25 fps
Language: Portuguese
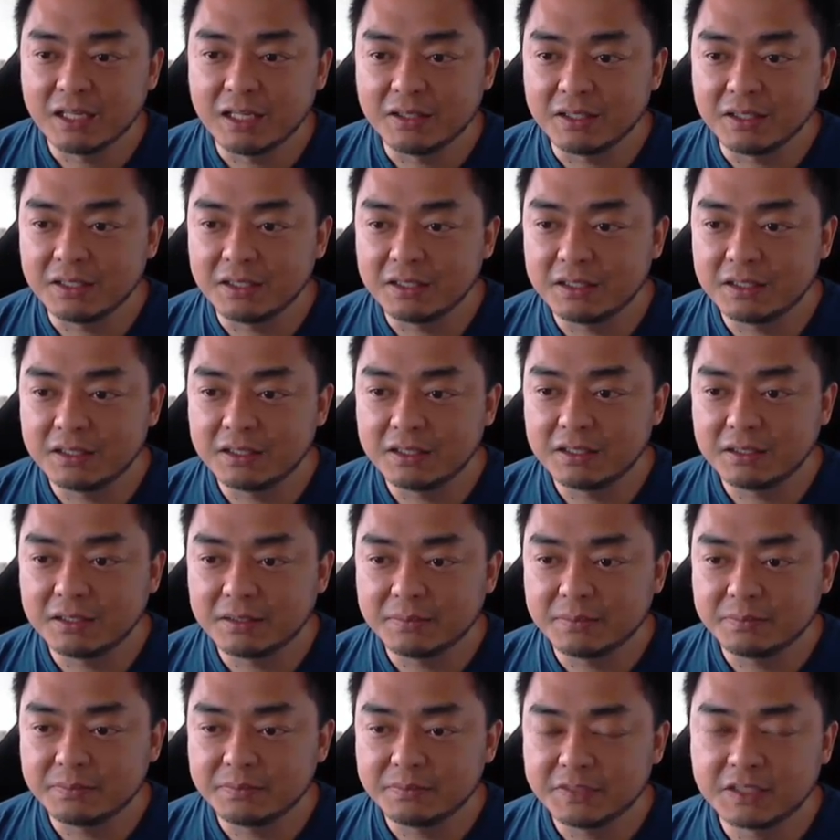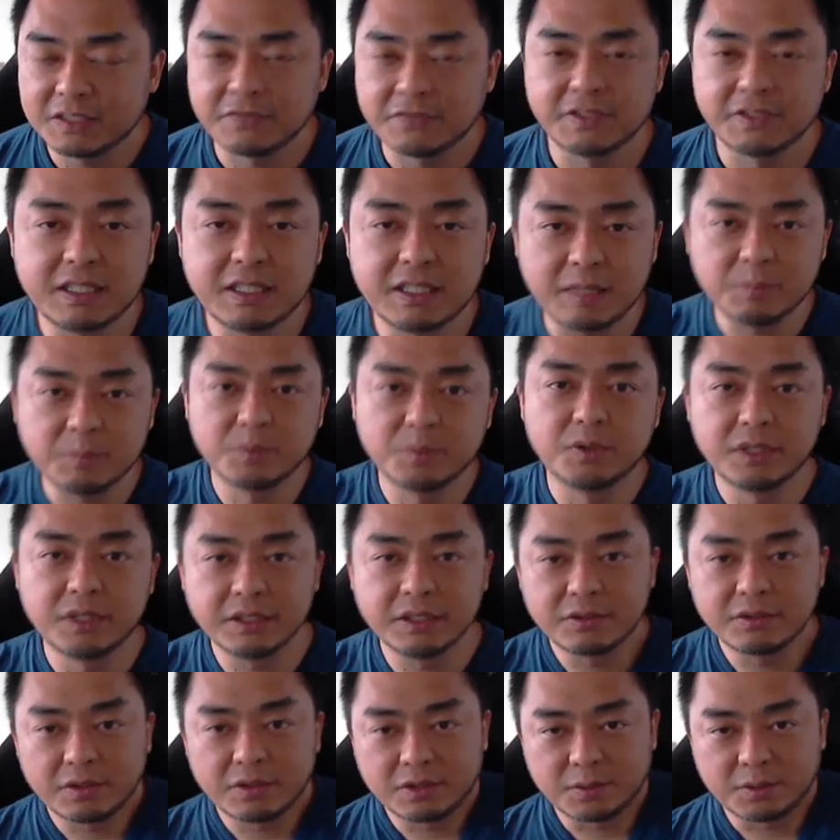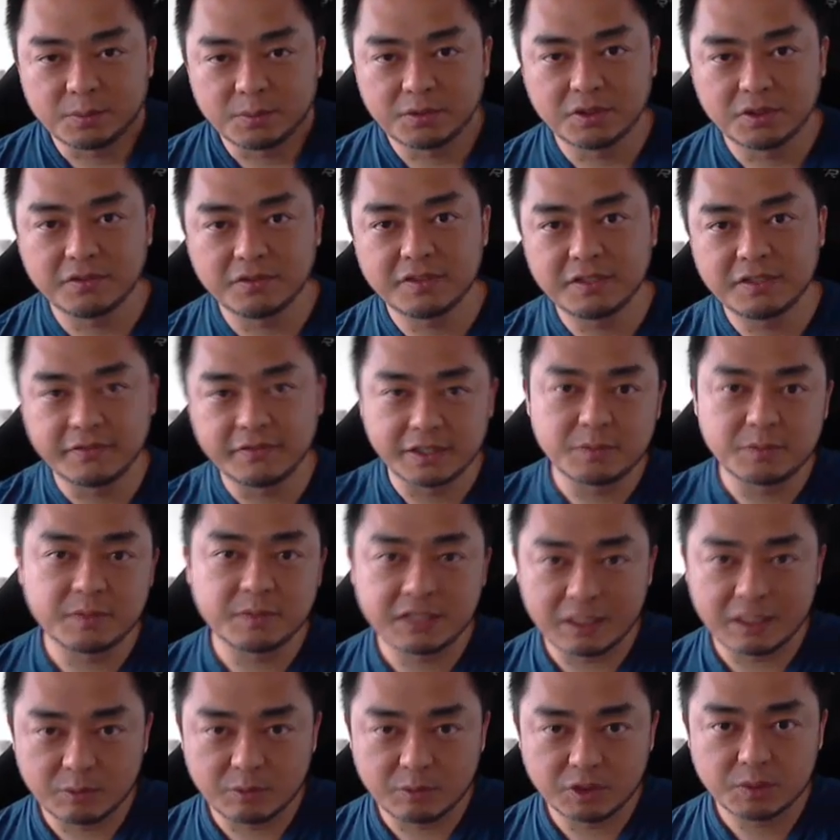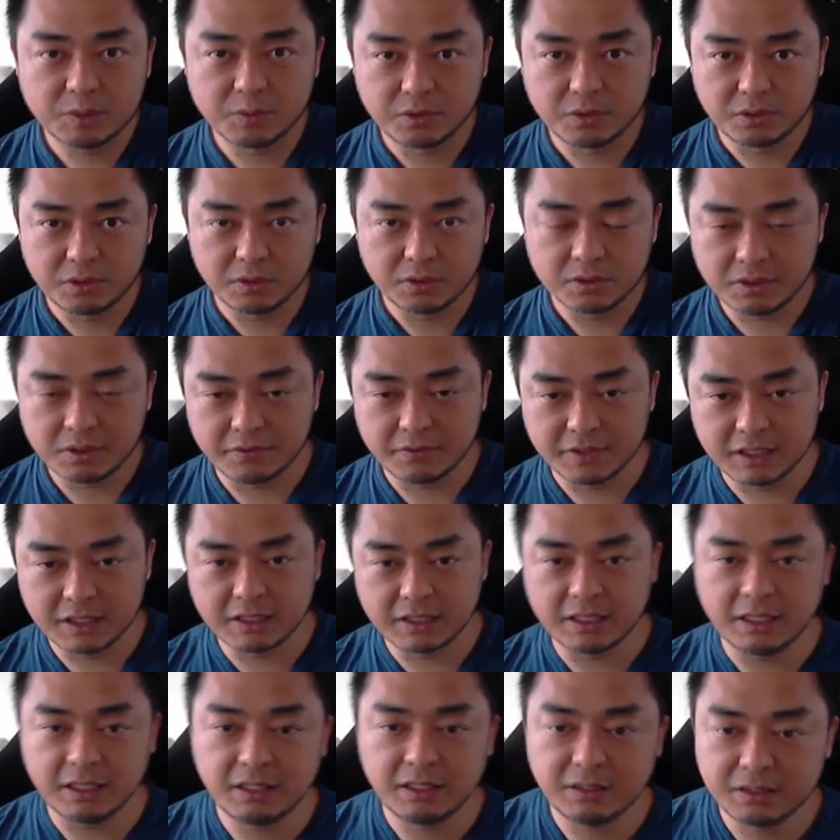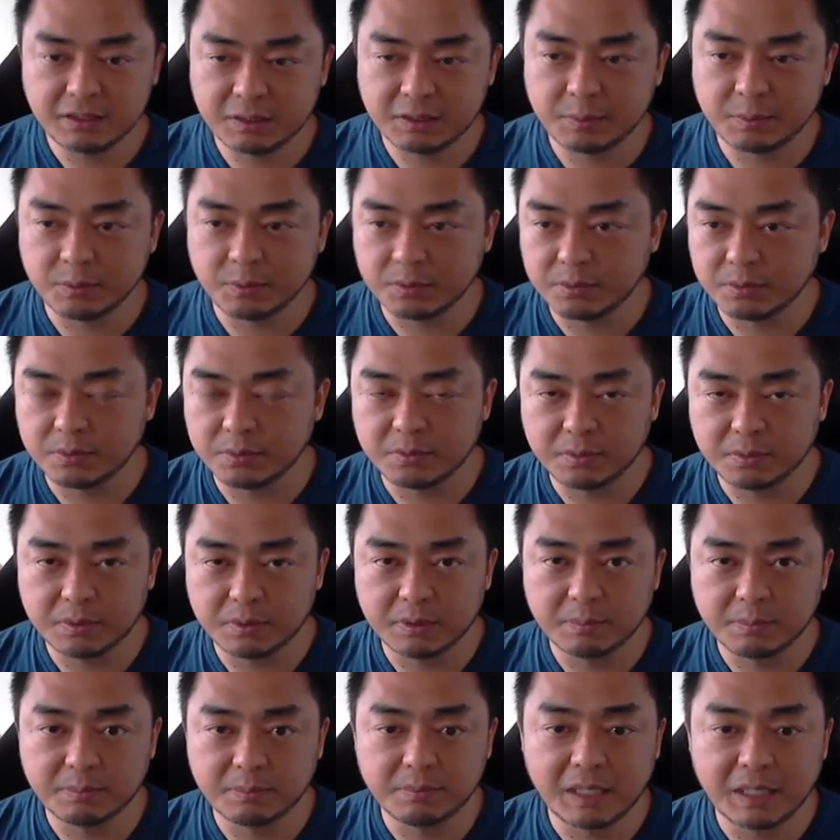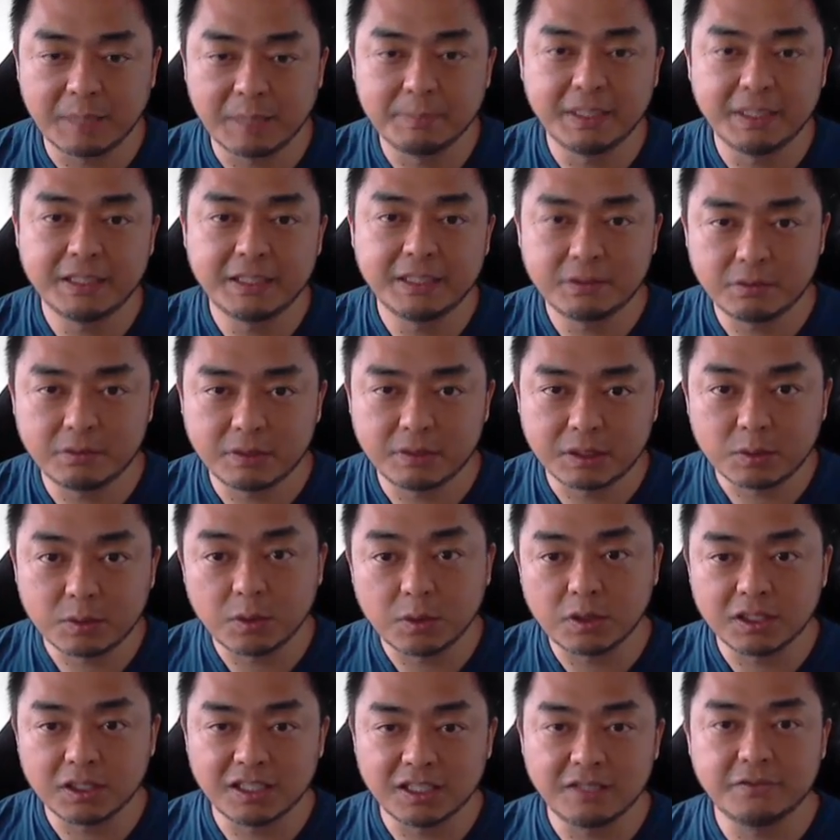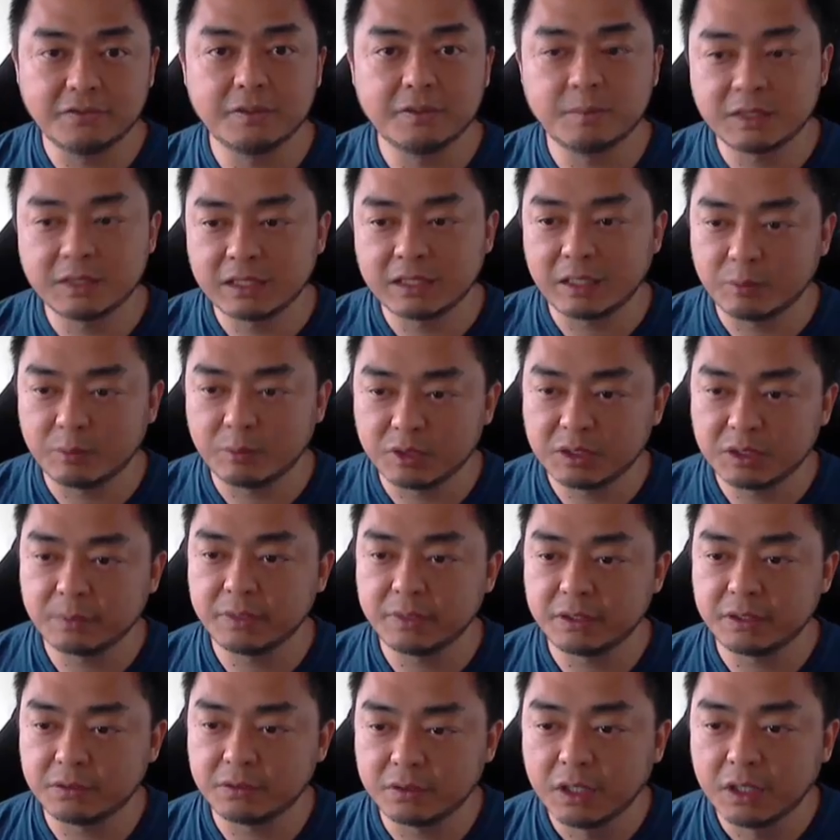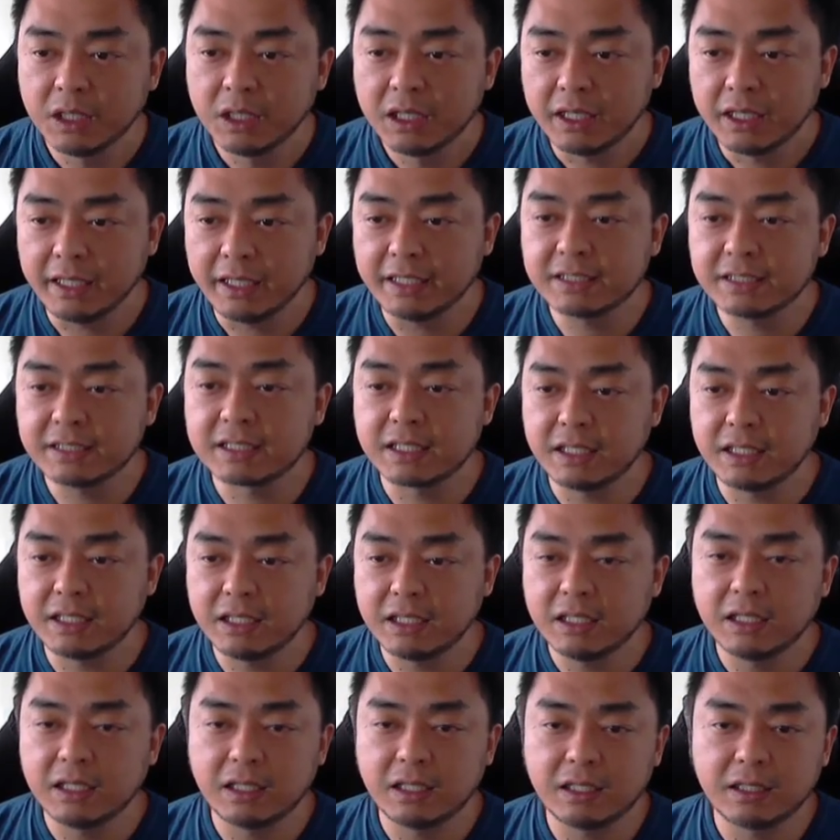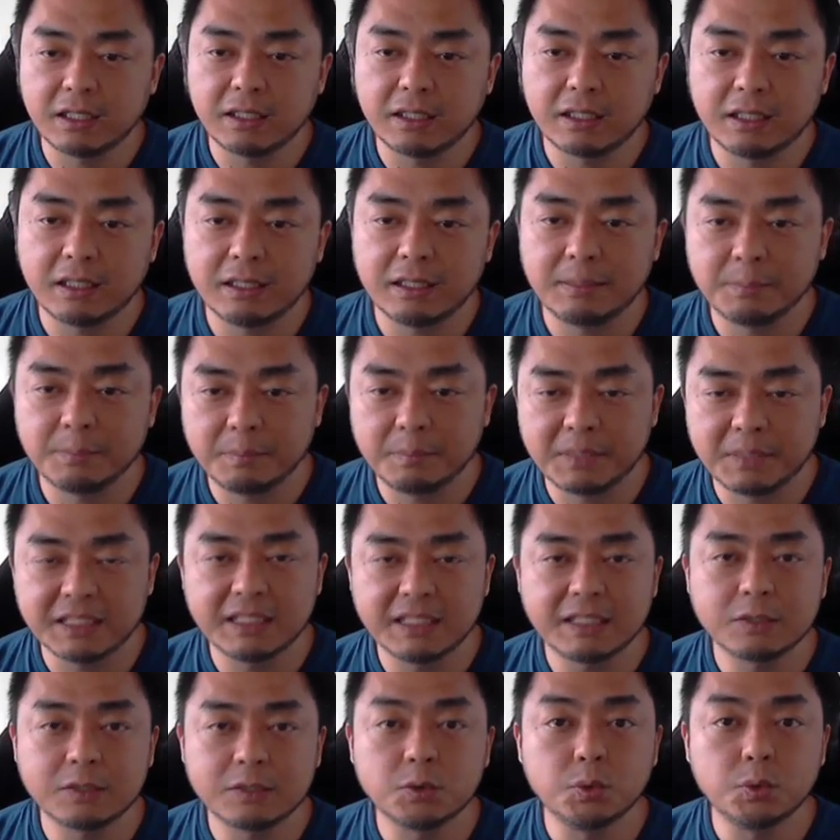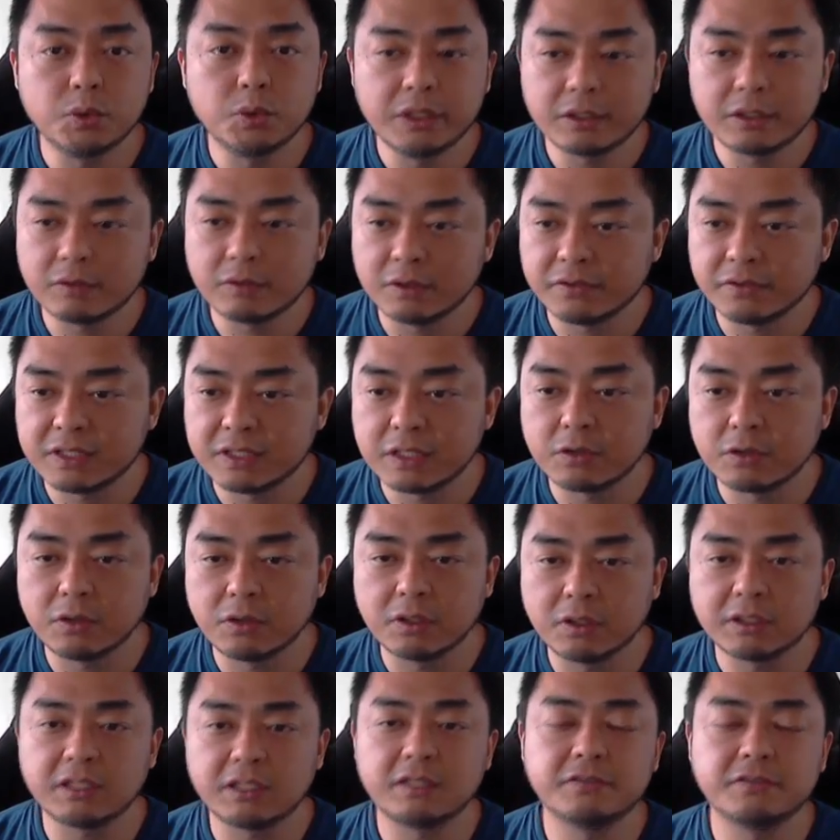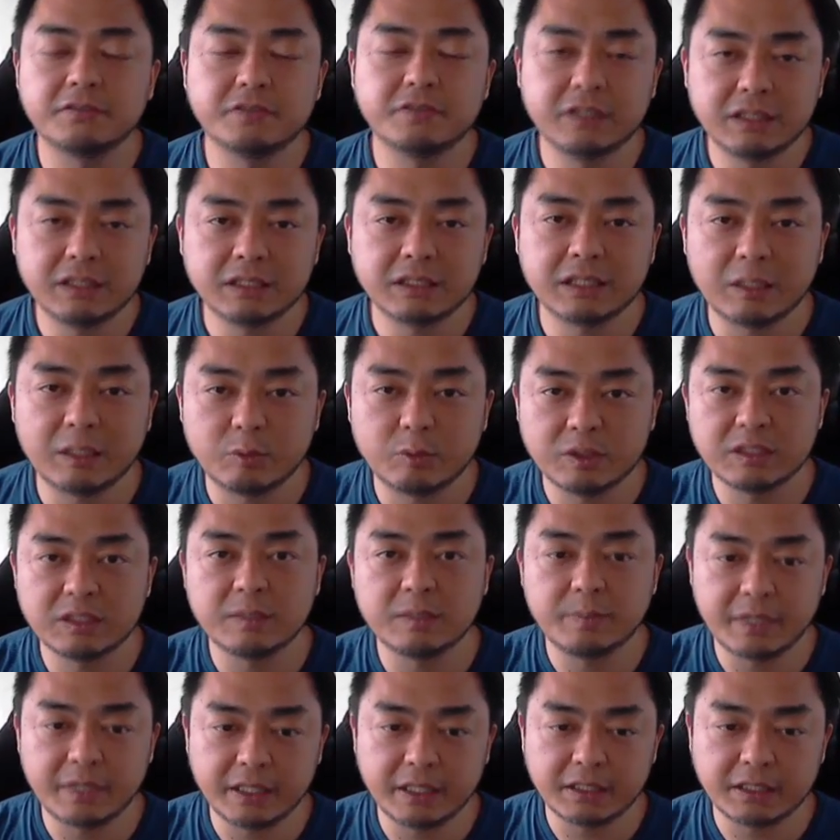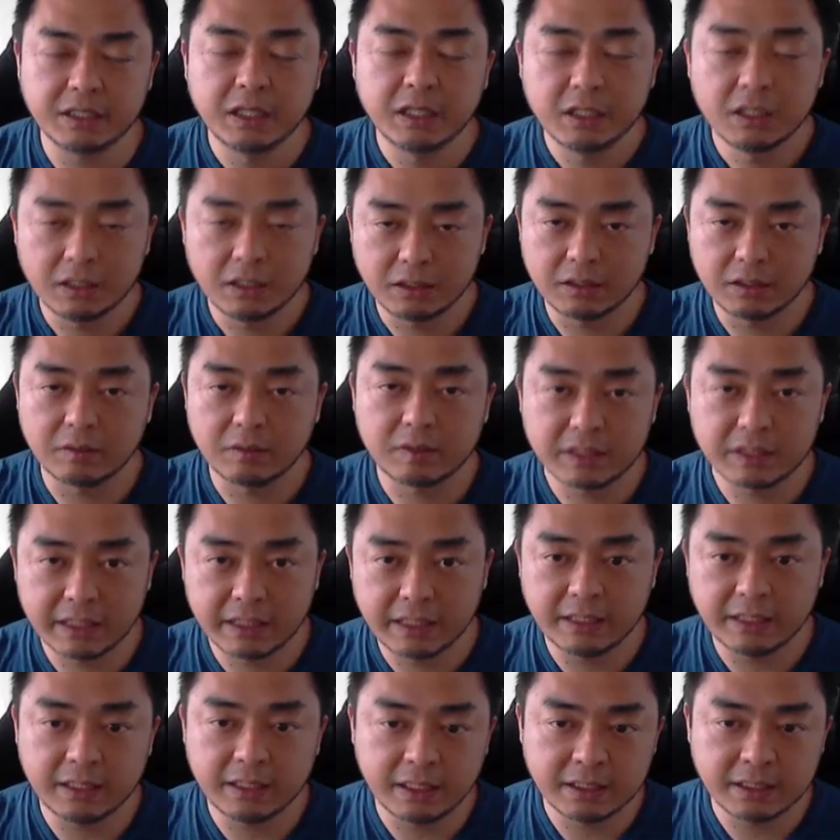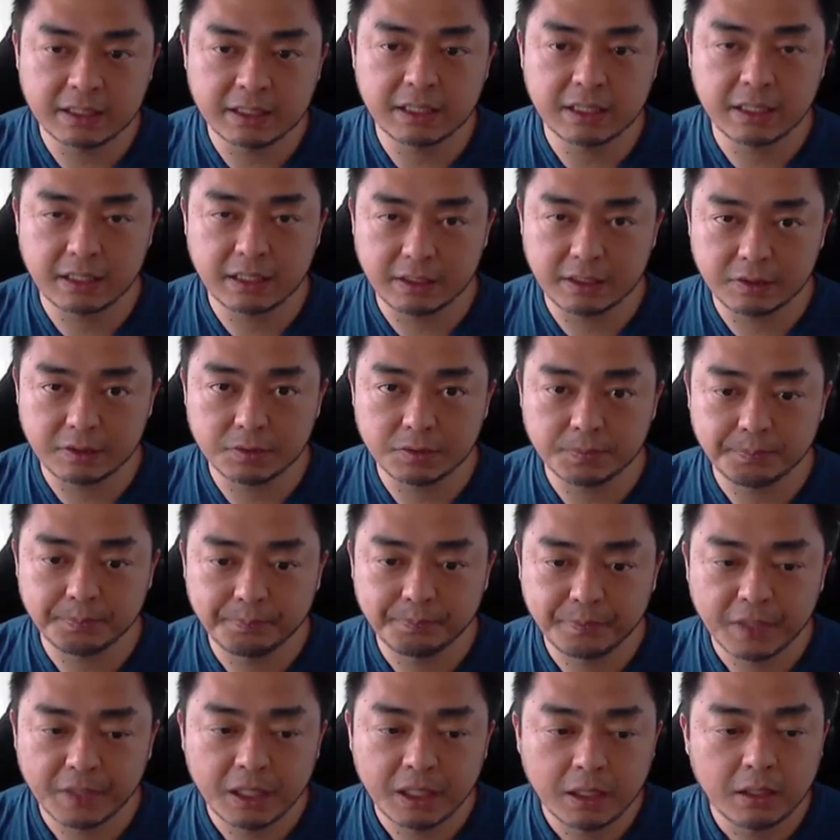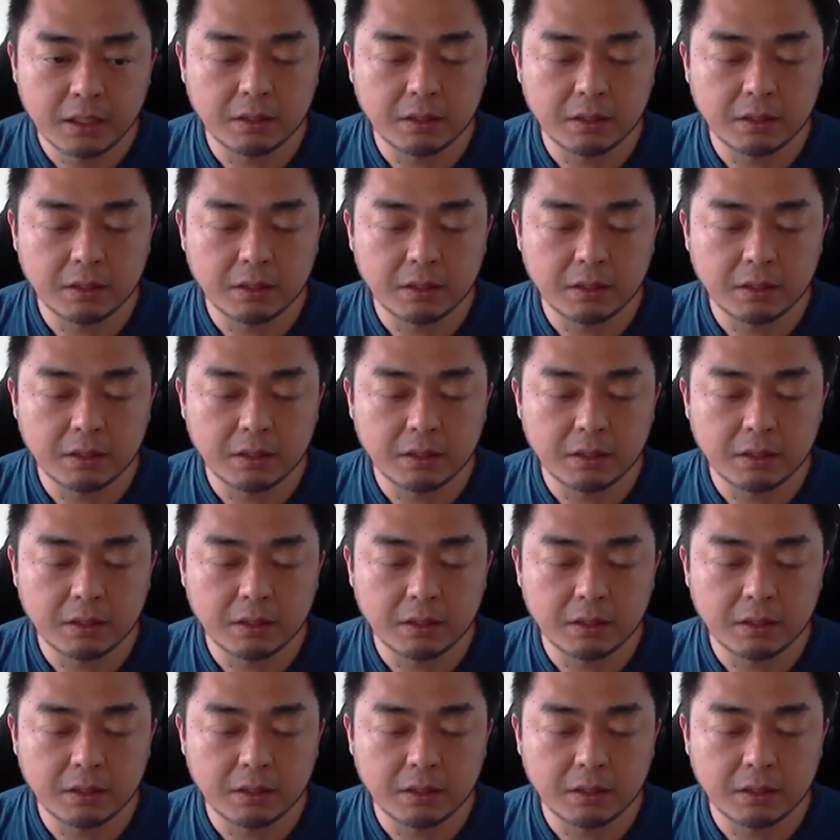Uh, se você tem bordo e corta o bordo, você faz uma tábua de bordo. Se você tem, tipo, abeto e corta, ele vira uma tábua de abeto. Eis que a, a madeira tuia, quando você corta, ela vira tábua de cipreste. Então, até intensia isso.